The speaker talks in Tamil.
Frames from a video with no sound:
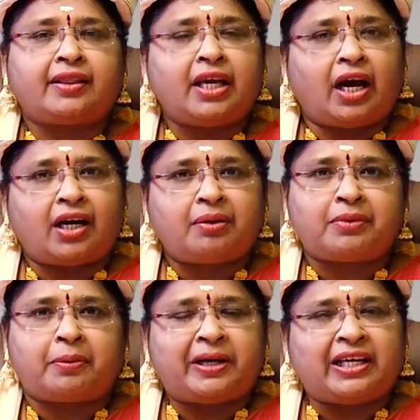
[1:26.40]
தியானம்
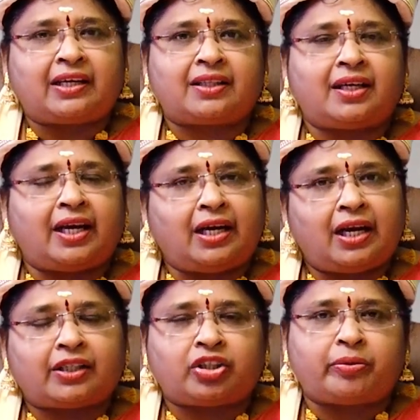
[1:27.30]
அப்படிங்கிறது
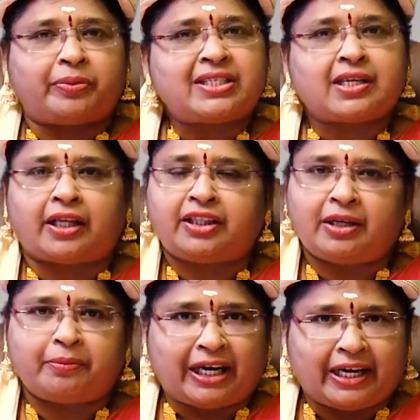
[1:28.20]
எல்லாத்துக்குமே
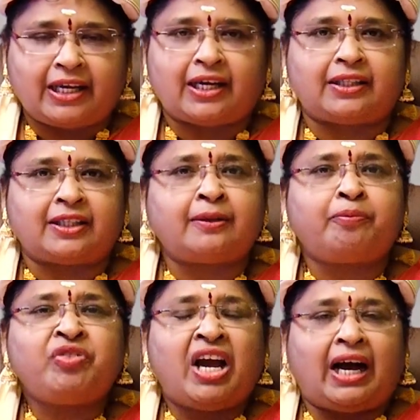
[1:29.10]
சாத்தியம் கிடையாது
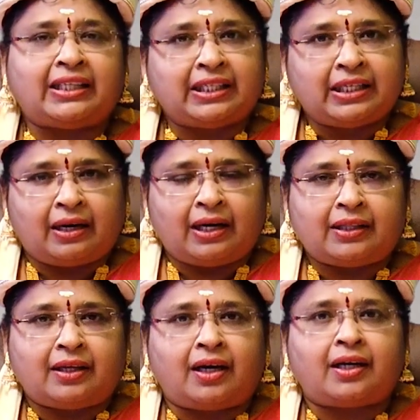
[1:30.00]
அதனால
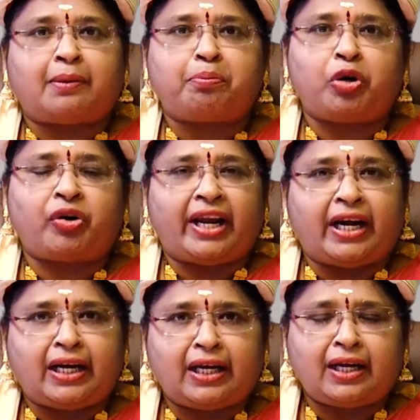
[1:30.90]
தான் நம்மளோட
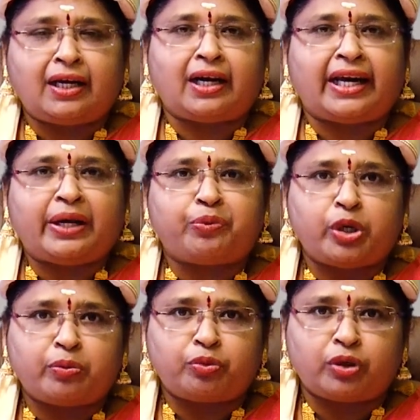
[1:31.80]
எண்ணங்களை
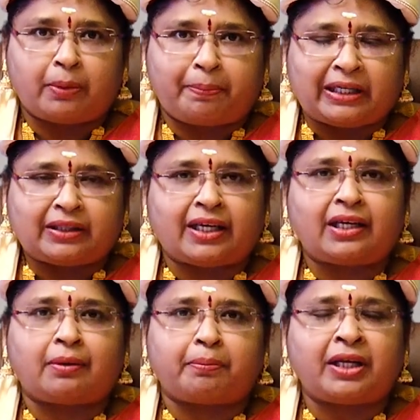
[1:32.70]
ஒருமுகப்படுத்த
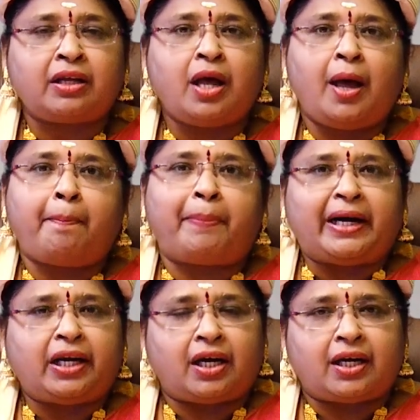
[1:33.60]
நம்ம
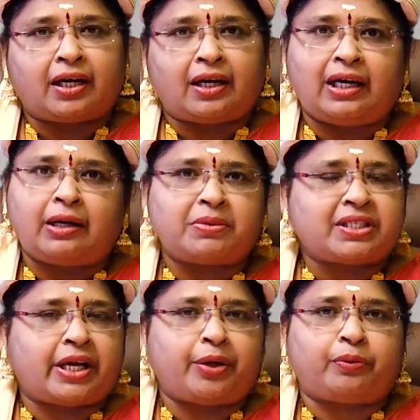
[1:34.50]
பரிகாரங்கள் நம்ம
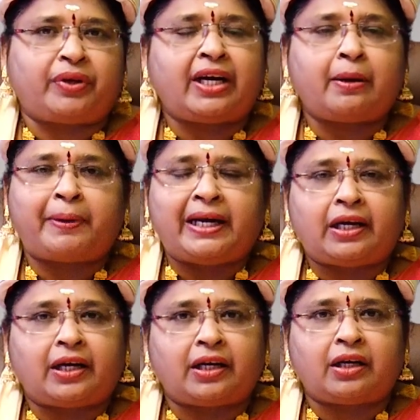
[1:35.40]
செய்கிறோம் என்ன
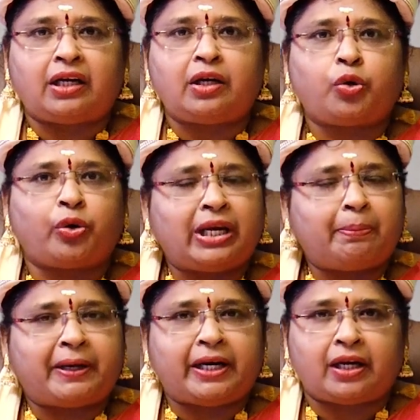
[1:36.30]
பரிகாரங்கள்
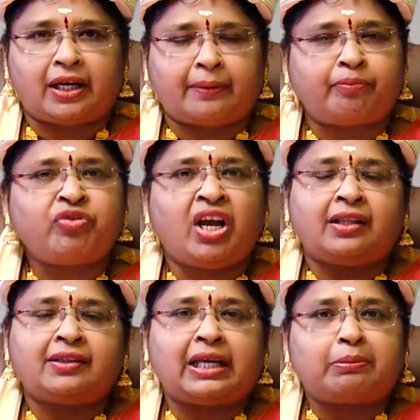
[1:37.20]
கோயில் பரிகாரம்
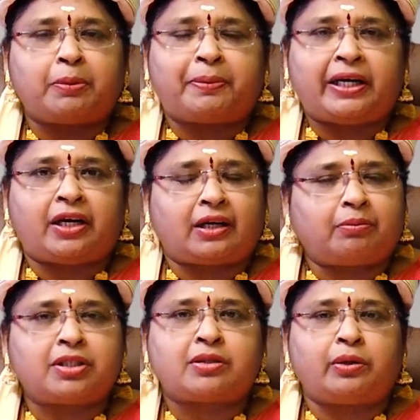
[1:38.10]
தர்ம
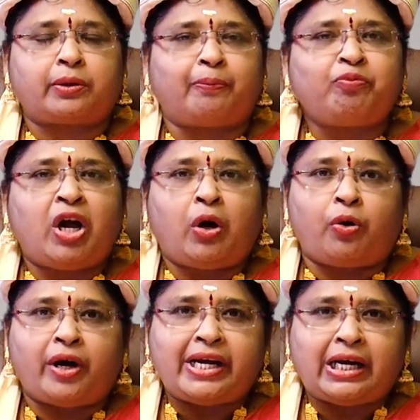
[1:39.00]
பரிகாரம்னு சொல்கிறோம்
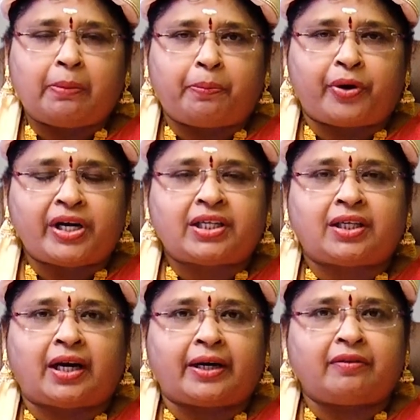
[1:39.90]
கோயிலில் போயிட்டு
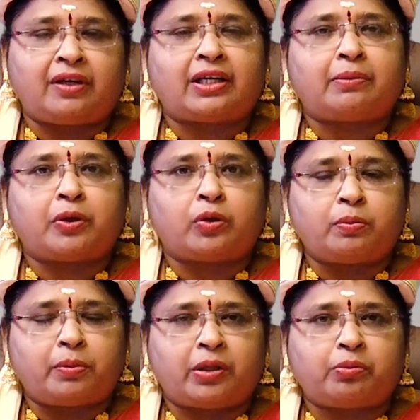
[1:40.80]
கடவுளை நம்ம
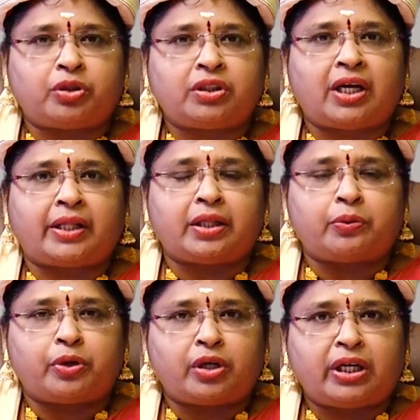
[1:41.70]
கும்பிடும் போது அந்த
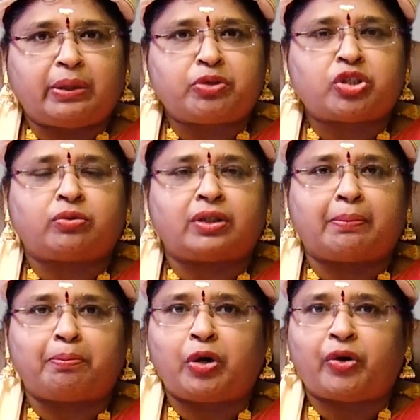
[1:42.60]
ஒரு நிமிஷம்
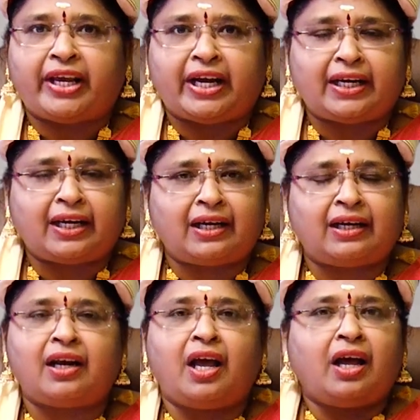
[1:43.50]
நம்மளோட
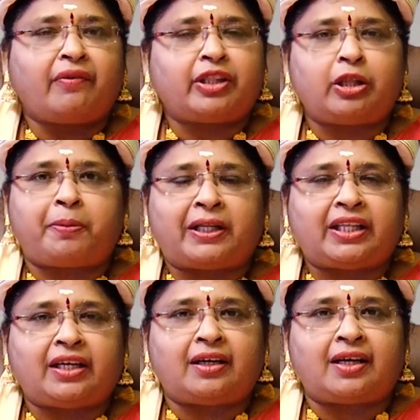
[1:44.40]
எண்ணங்கள் வந்து
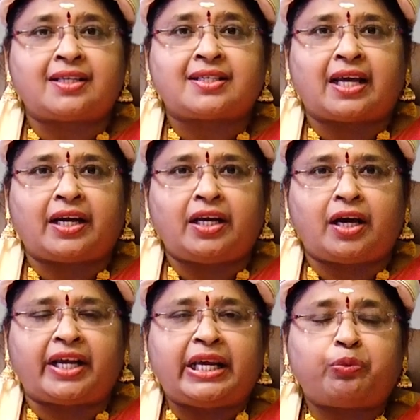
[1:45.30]
பார்த்திங்கன்னா
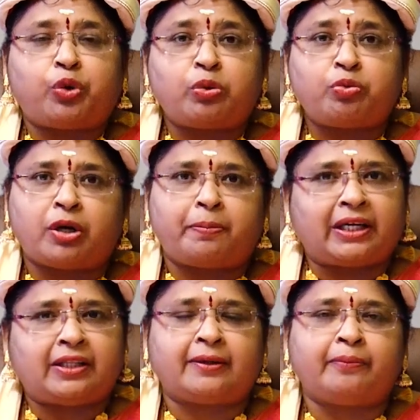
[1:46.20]
சரியாகி
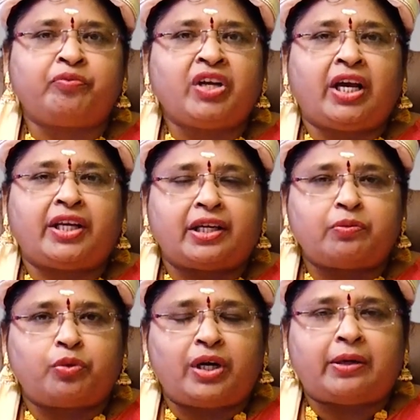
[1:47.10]
ஒருமுகப்படுது
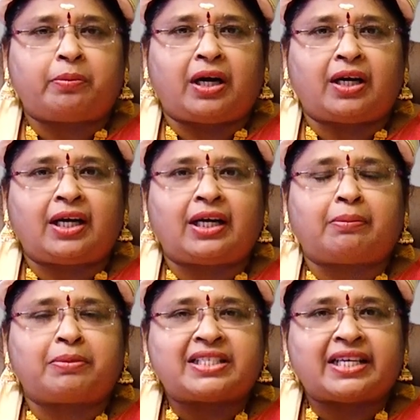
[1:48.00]
இதன் மூலியமாக
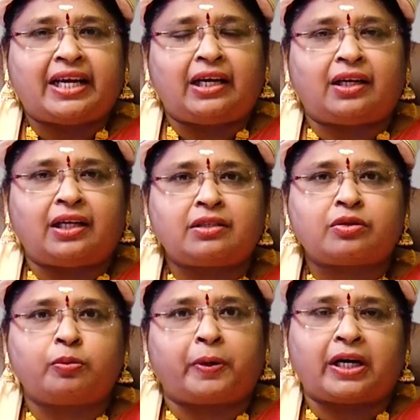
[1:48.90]
நம்ம செயல்கள்
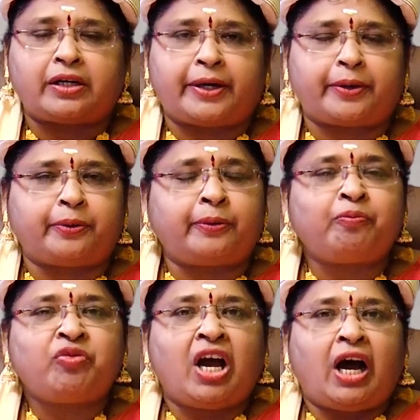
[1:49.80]
சூப்பராக நடக்கும்
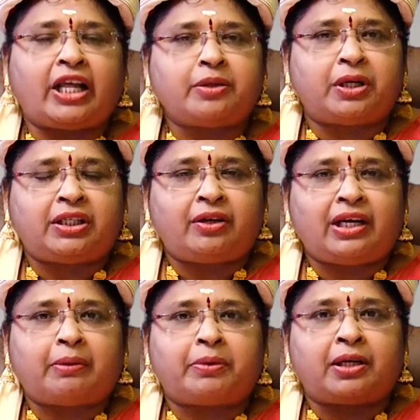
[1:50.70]
அது மட்டும்
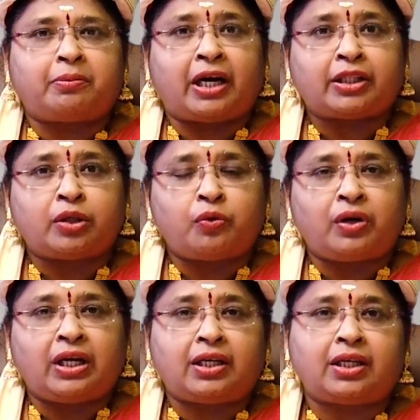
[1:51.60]
இல்லாமல் நம்ம
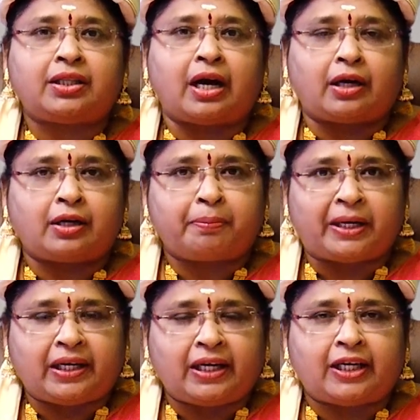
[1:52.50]
அடுத்தவங்களுக்கு தானம்
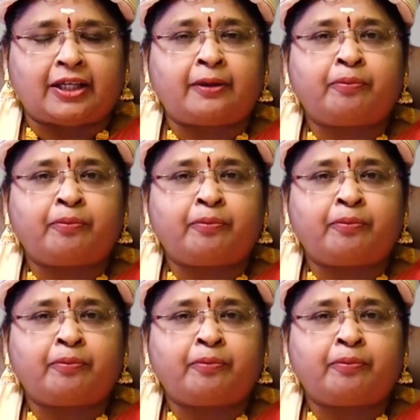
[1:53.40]
பண்ணிவிட்டு